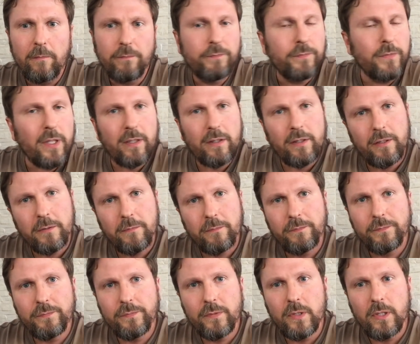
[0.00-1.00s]
Нет,
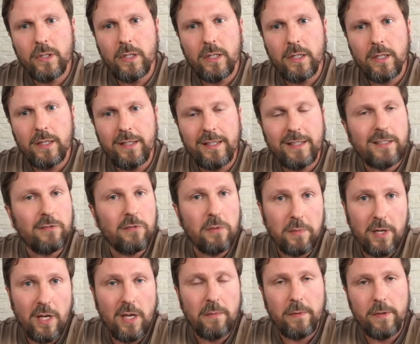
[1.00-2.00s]
э, если вы
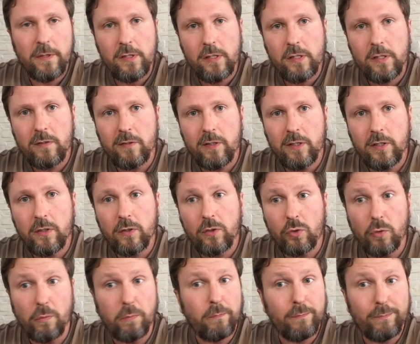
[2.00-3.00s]
меня не поддерживаете,
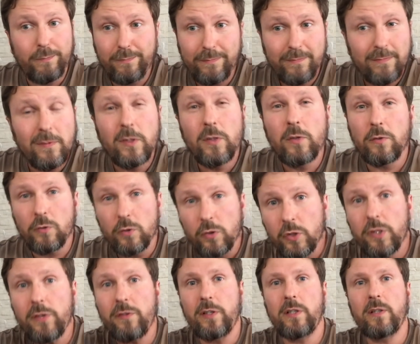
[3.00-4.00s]
то
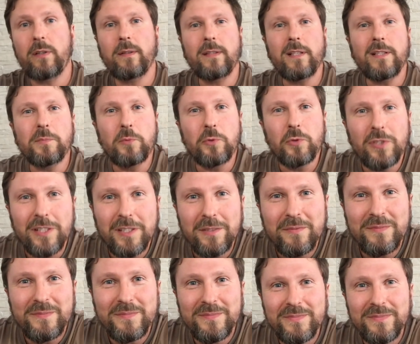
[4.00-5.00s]
живите тогда с Путиным.